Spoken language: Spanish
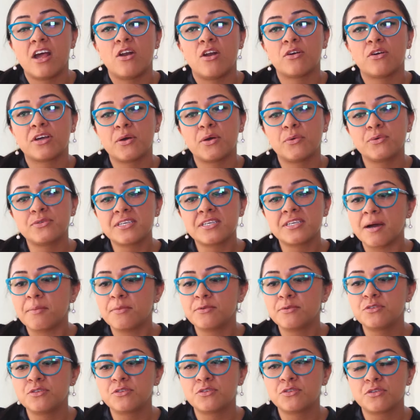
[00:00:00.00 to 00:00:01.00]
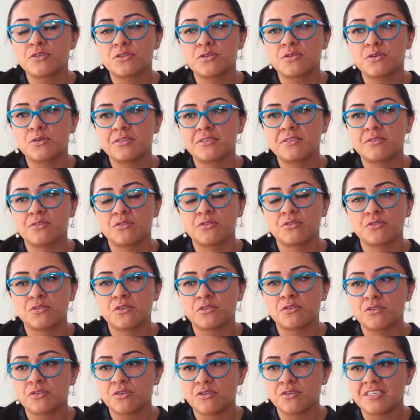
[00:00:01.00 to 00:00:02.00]
Lo que buscamos nosotros con,
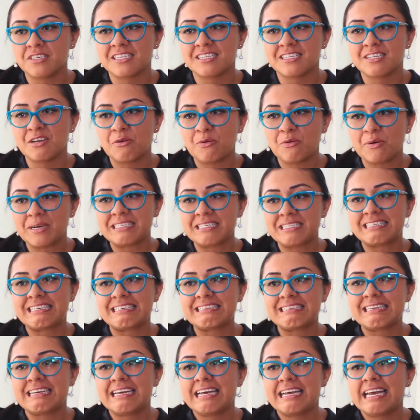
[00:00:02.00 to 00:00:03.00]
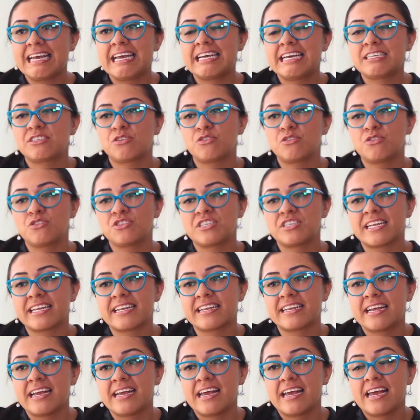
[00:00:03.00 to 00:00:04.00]
nosotros con esas encuestas es conocer
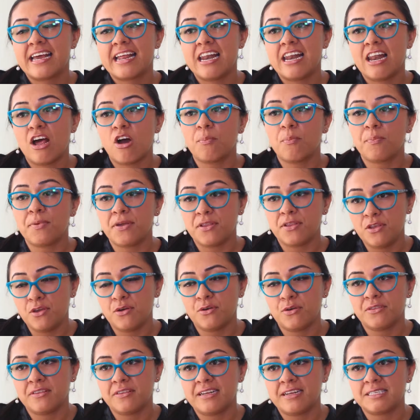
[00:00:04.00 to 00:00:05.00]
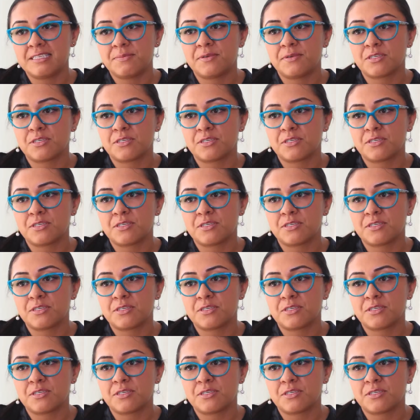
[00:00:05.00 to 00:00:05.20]
la opinión de las